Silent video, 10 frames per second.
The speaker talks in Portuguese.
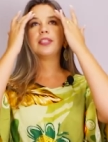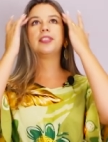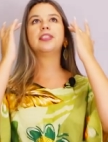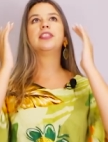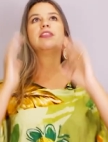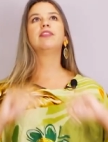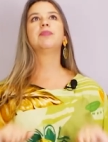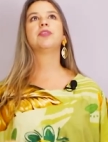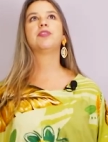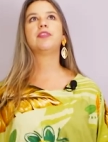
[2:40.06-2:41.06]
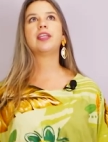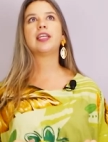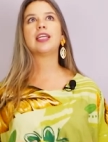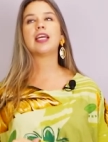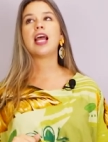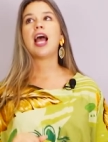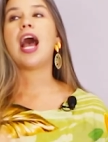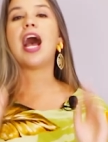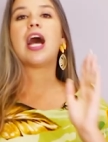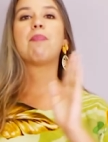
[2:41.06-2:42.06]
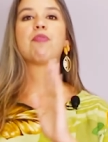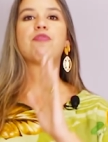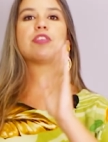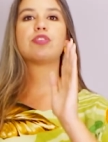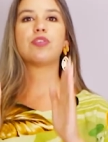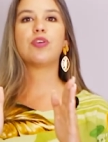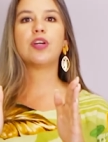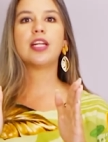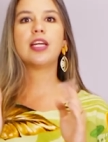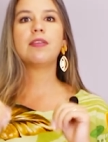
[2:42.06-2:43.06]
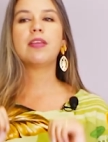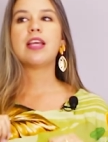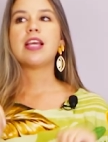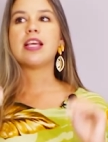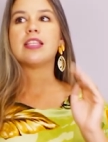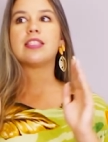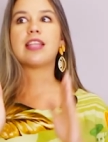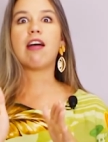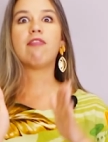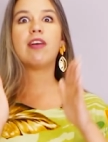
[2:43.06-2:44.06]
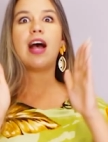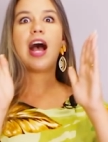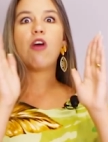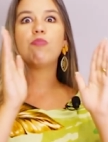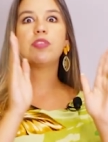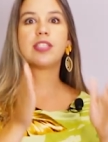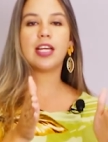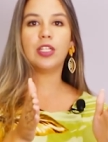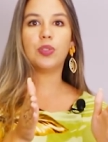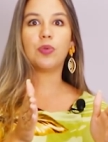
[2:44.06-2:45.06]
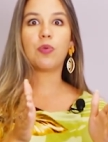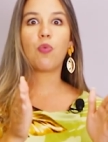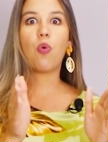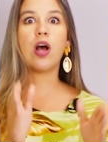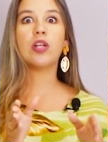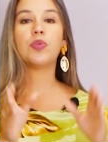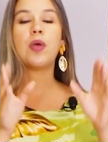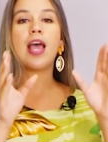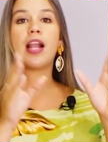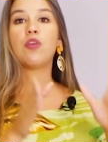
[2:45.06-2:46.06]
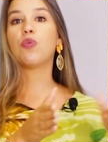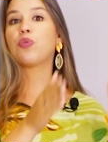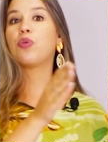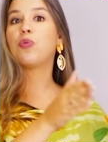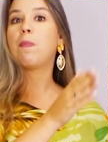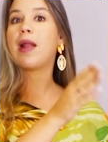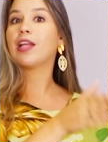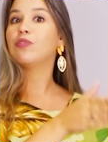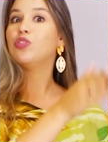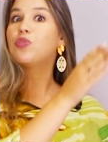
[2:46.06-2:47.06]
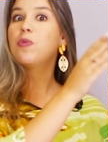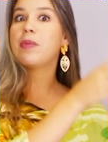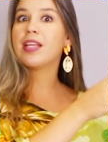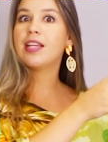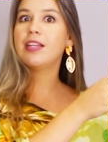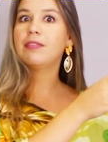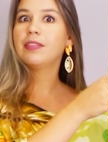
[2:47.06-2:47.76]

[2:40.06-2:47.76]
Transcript: Hum, vamos ver. A professora estava almoçando quando ela encontrou no prato de comida.